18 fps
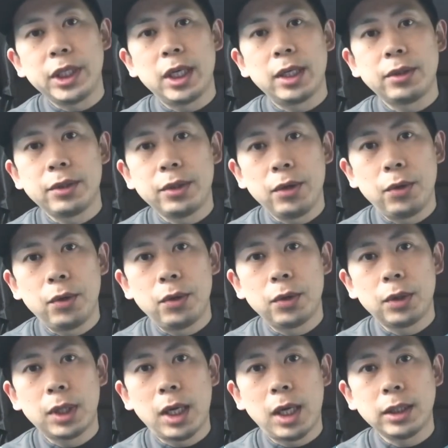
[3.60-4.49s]
月
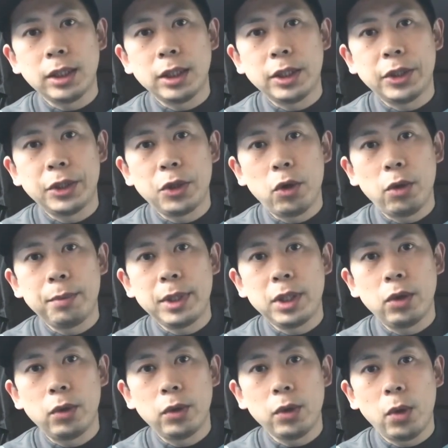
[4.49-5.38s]
8日日曜日
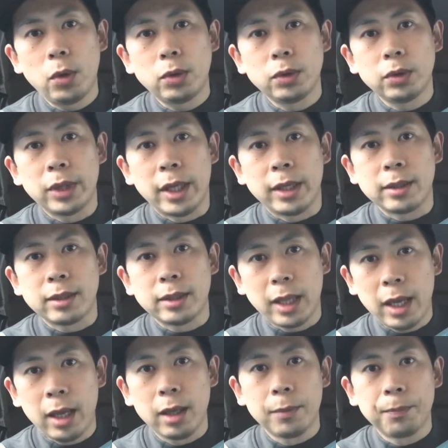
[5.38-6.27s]
の夜です
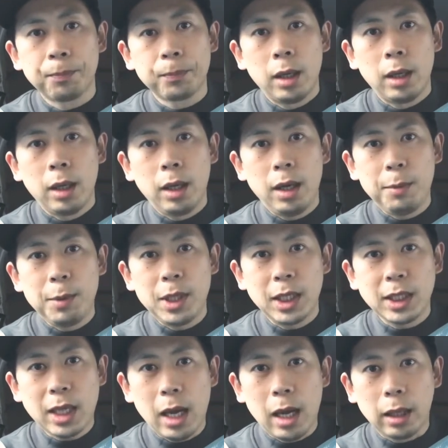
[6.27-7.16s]
ね、えー、皆
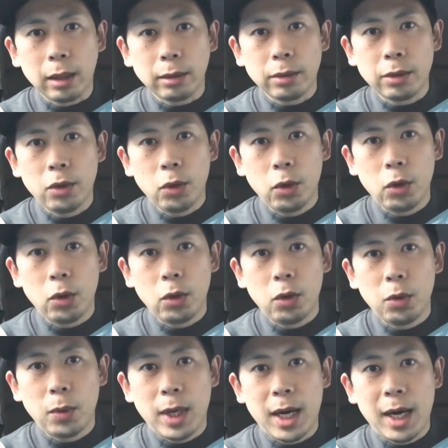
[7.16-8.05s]
さん
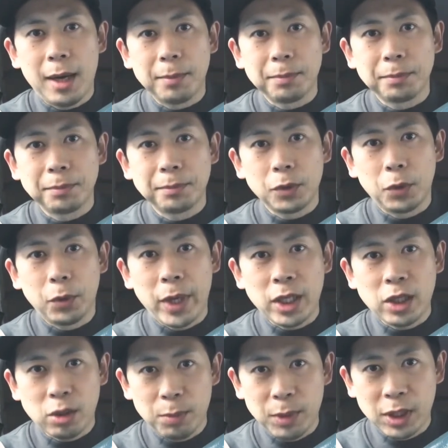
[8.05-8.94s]
今日はお
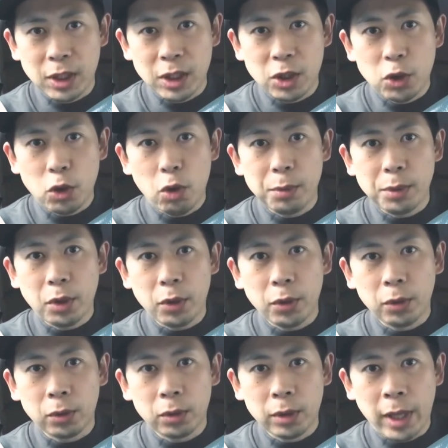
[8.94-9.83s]
休み日曜日という
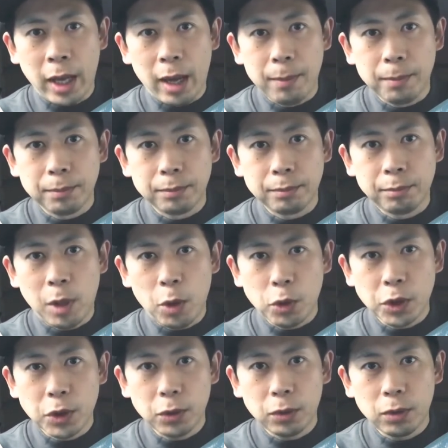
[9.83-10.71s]
ことでまあお
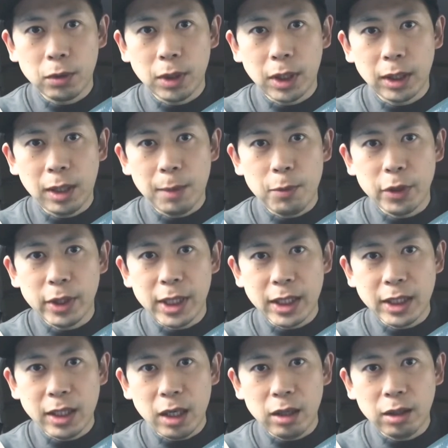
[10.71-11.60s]
仕事の方もいらっ
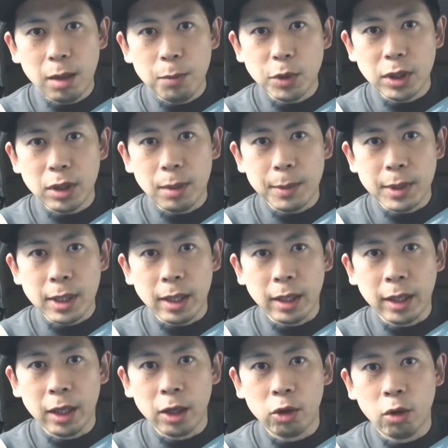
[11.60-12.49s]
しゃるかもしれませ
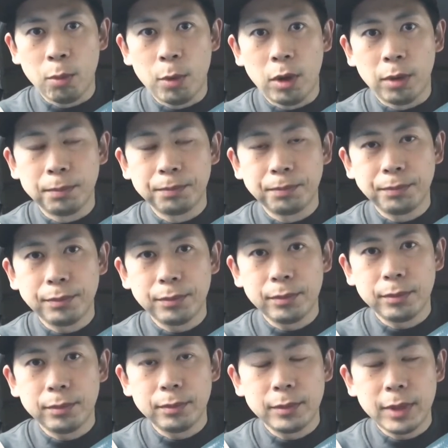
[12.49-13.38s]
んけれども
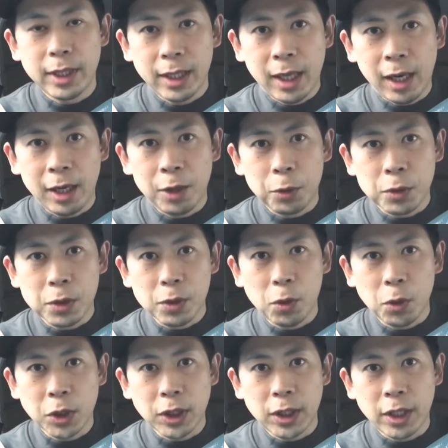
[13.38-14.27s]
いかがお過
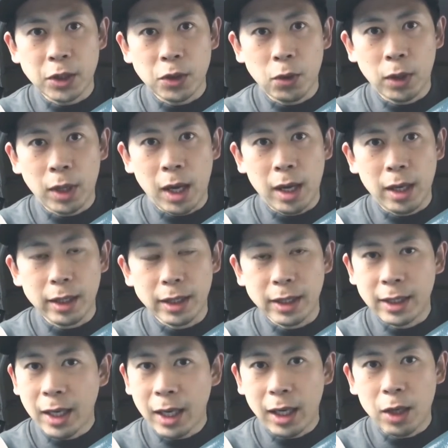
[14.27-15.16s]
ごしでしょうかい
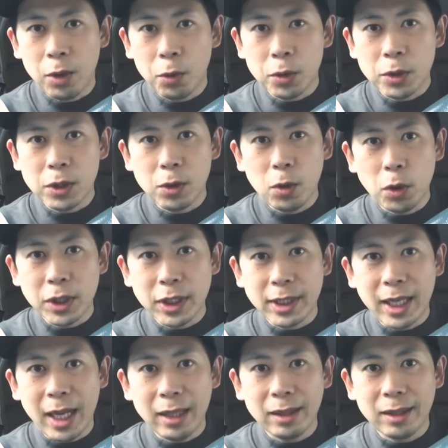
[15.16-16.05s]
かがお過ごし
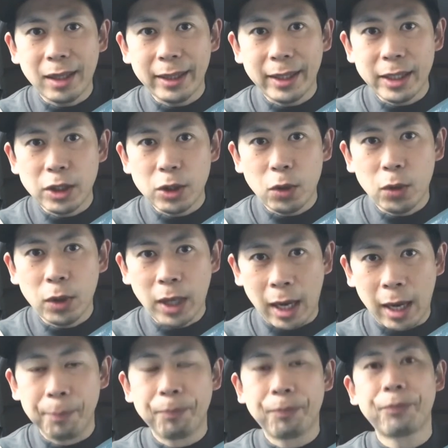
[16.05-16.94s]
だったでしょう
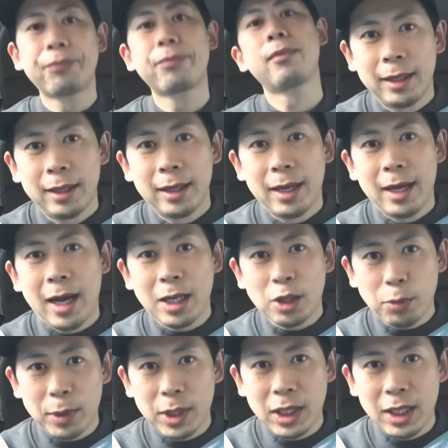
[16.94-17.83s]
か
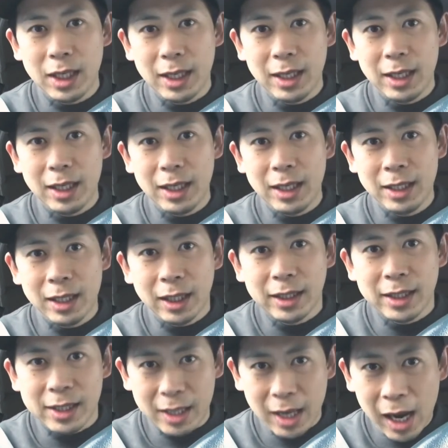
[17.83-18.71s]
遊びに行ったん
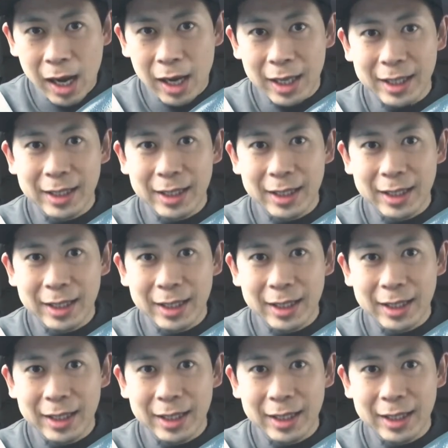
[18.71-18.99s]
ですか